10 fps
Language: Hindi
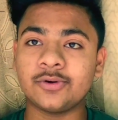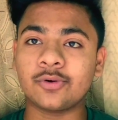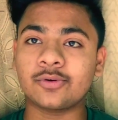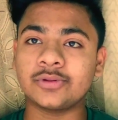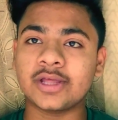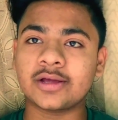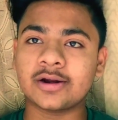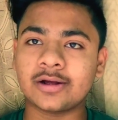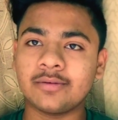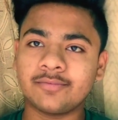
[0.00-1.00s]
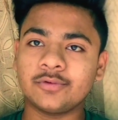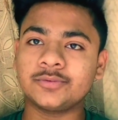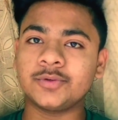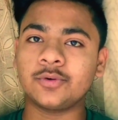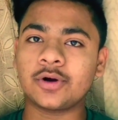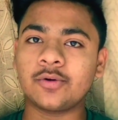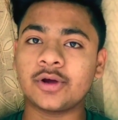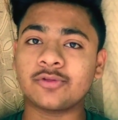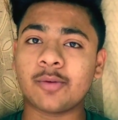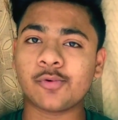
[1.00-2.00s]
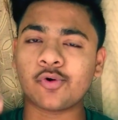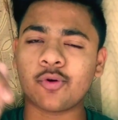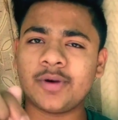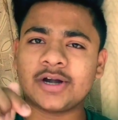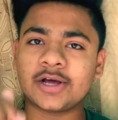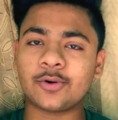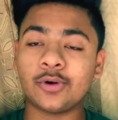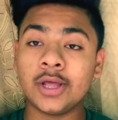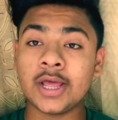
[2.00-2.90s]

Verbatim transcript: डॉग को देखकर कंफ्यूज भी हो रहे होगा तो आप लोग कमेंट करो